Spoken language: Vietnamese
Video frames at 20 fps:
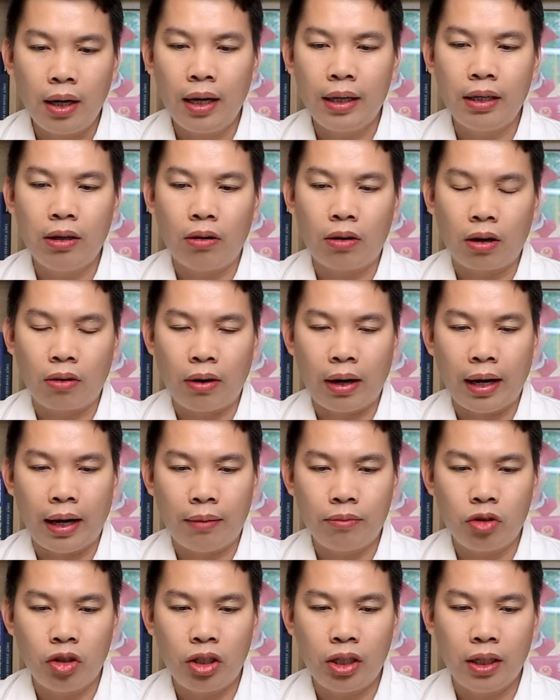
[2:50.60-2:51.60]
rất là nhiều các loại
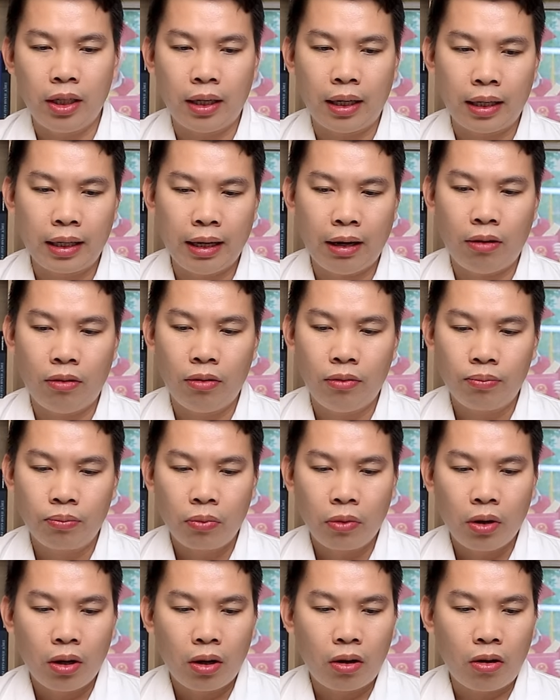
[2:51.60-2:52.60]
hàm duy trì khác nhau
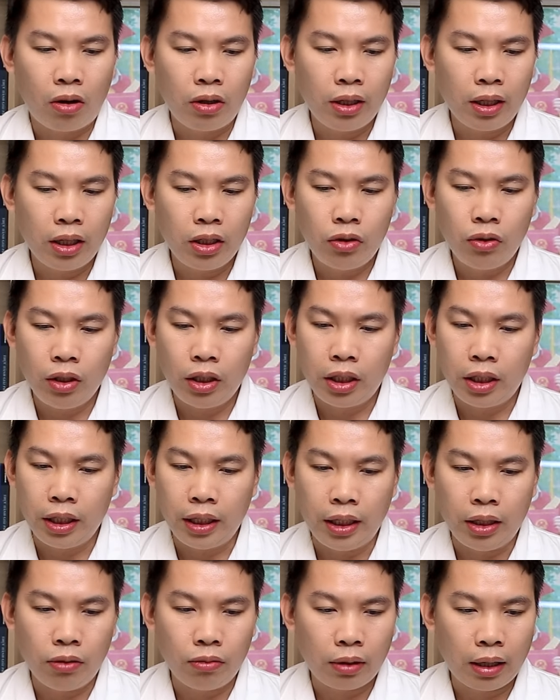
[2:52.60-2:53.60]
có những cái duy
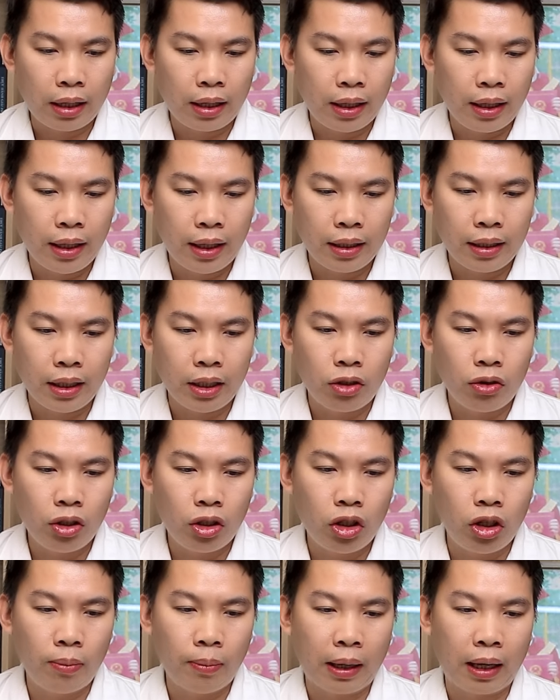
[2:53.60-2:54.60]
trì chúng ta thấy là gì duy
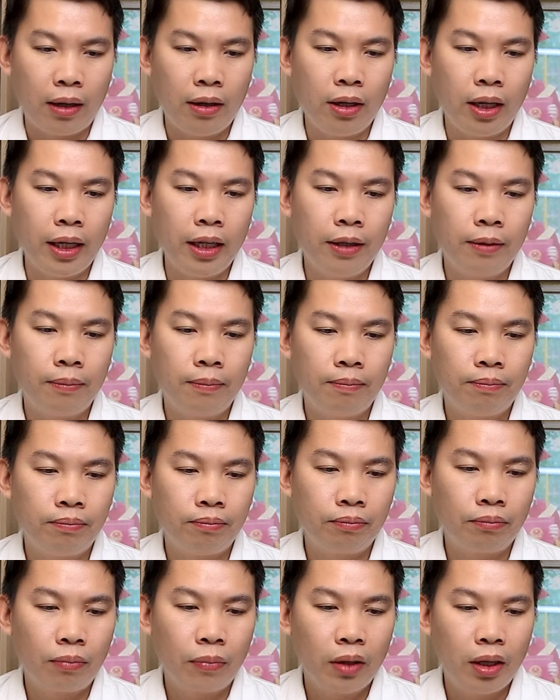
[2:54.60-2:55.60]
trì mặt lưỡi
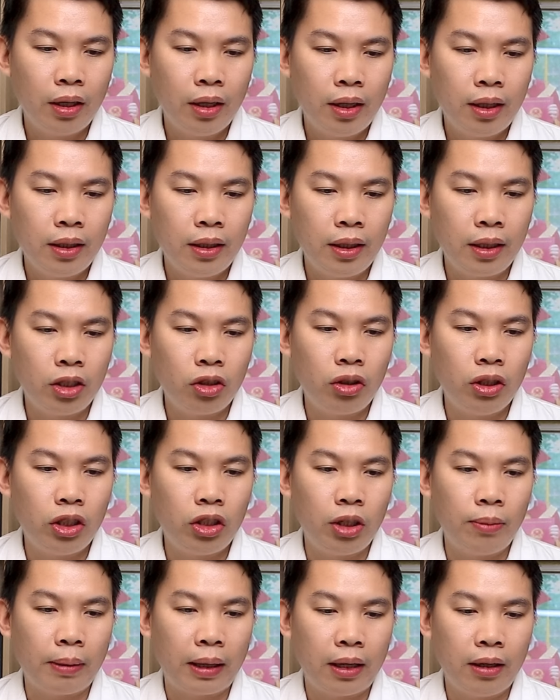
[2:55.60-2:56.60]
những cái duy
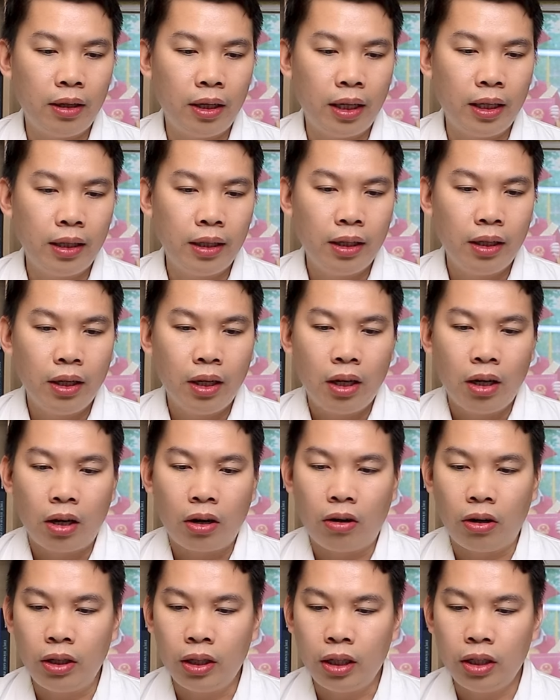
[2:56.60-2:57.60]
trì mặt lưỡi
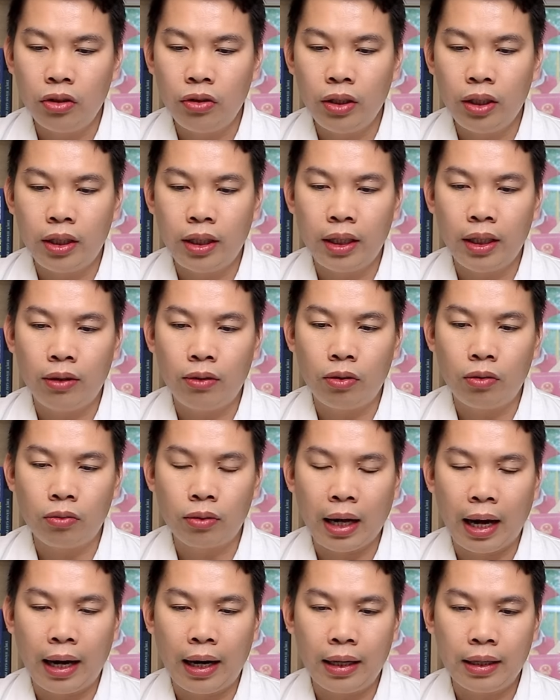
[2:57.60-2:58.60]
có những cái duy trì của
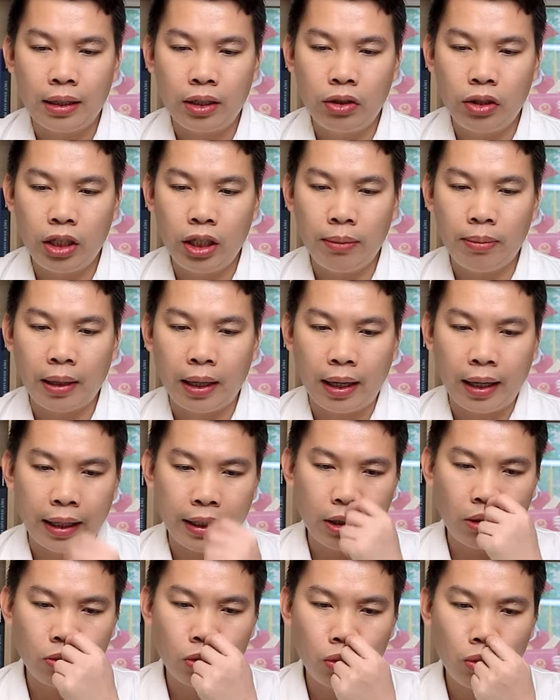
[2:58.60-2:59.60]
chúng ta là duy trì bằng
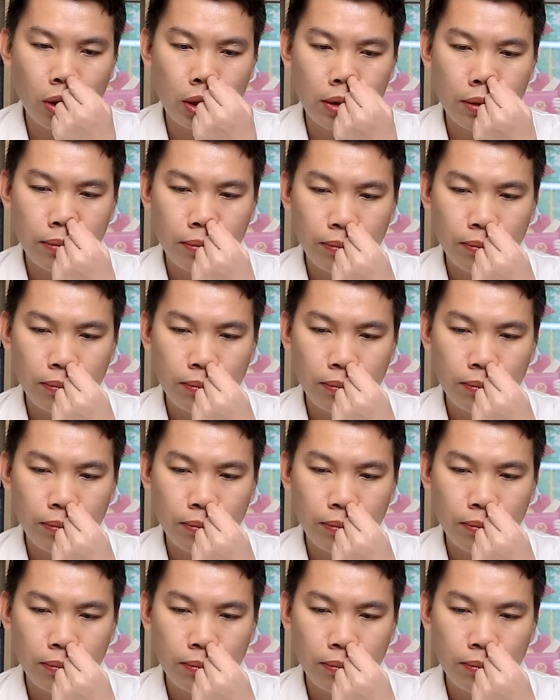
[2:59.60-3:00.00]
khay trong suốt